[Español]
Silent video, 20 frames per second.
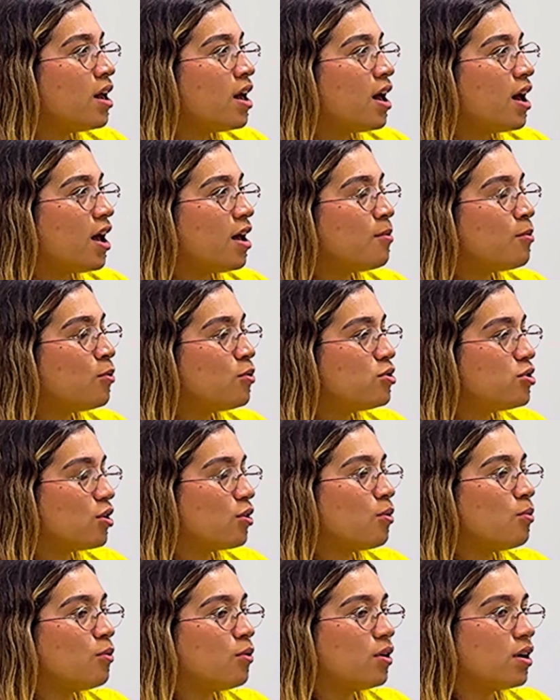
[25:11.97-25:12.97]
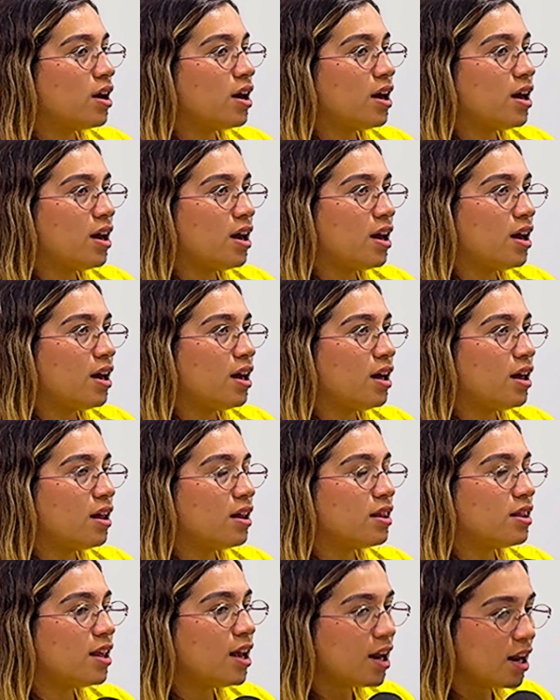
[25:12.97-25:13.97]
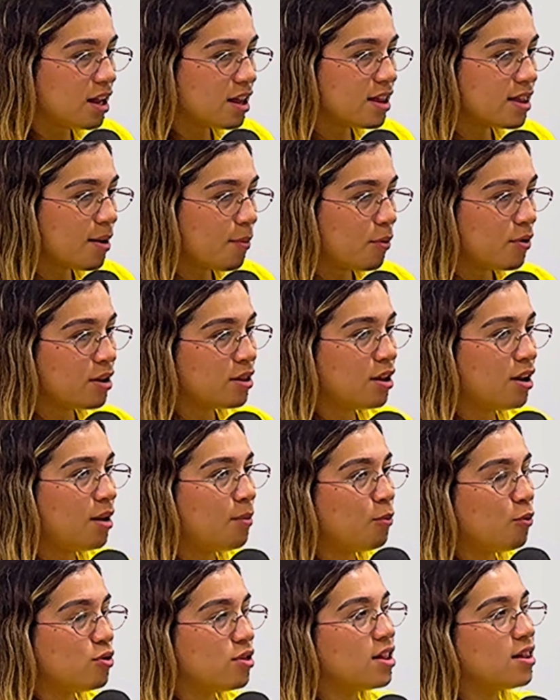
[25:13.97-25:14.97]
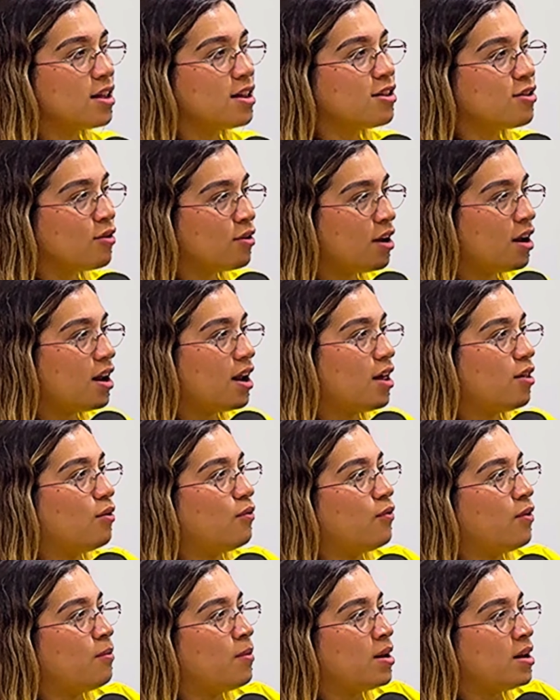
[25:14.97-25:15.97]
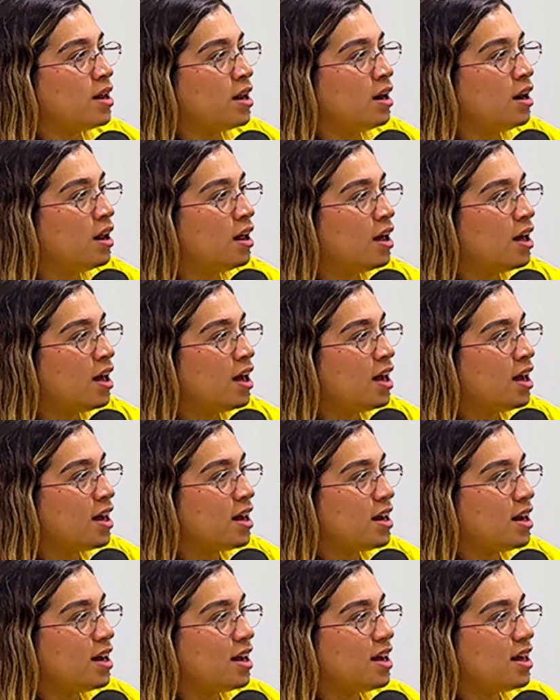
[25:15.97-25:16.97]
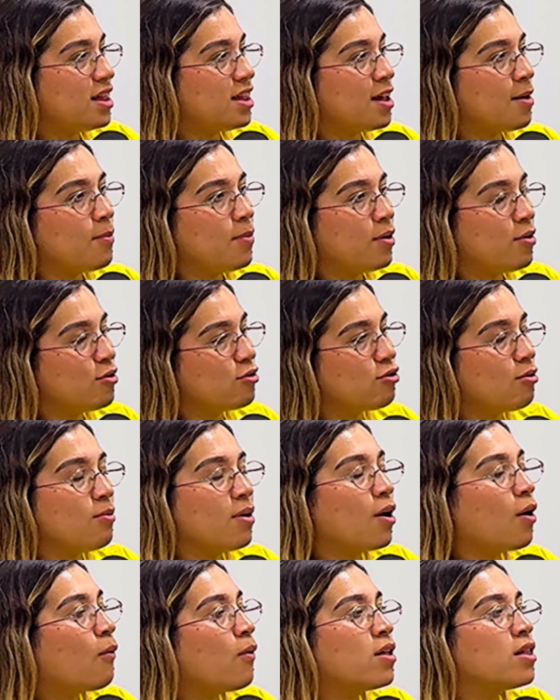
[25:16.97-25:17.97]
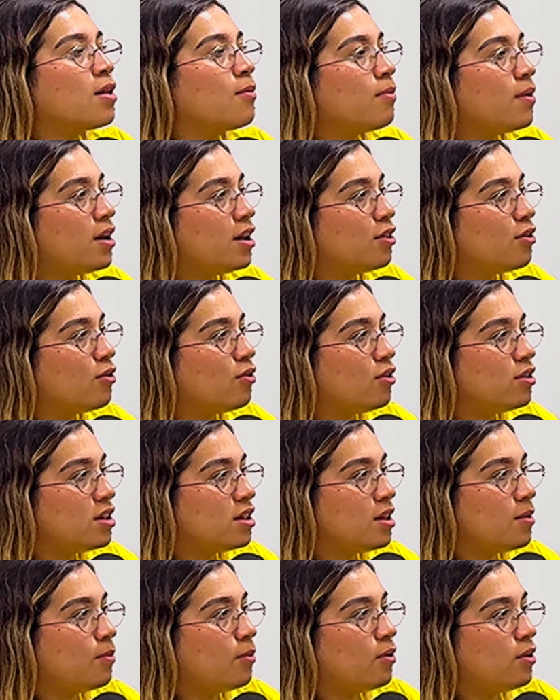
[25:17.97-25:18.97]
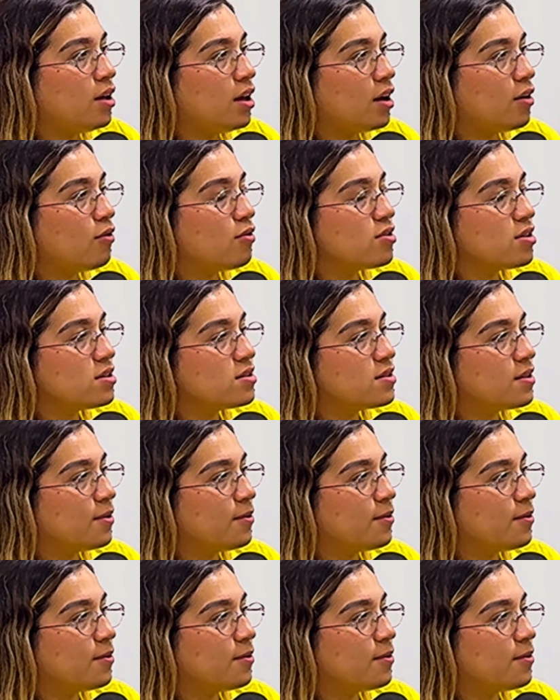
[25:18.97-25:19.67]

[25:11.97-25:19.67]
hay mucho como que Tigres está poniéndole mucha atención al lado femenil y siempre nos toma en cuenta para todo ese tipo de cosas.